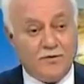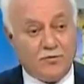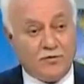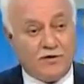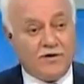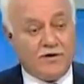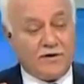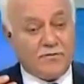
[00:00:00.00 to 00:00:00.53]

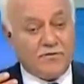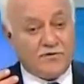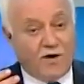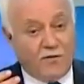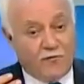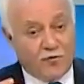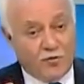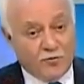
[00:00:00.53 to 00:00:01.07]
Günahlarımız
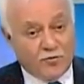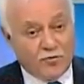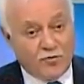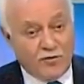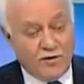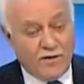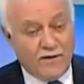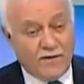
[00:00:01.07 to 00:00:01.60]

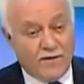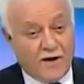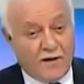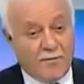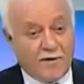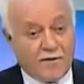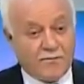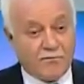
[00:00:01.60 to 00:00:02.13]
affoldu.
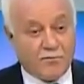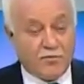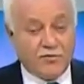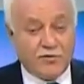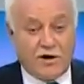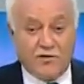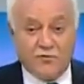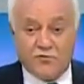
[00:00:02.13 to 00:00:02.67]
Aman
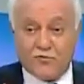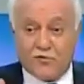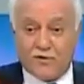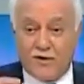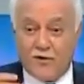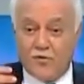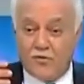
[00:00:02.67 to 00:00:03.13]
bundan sonra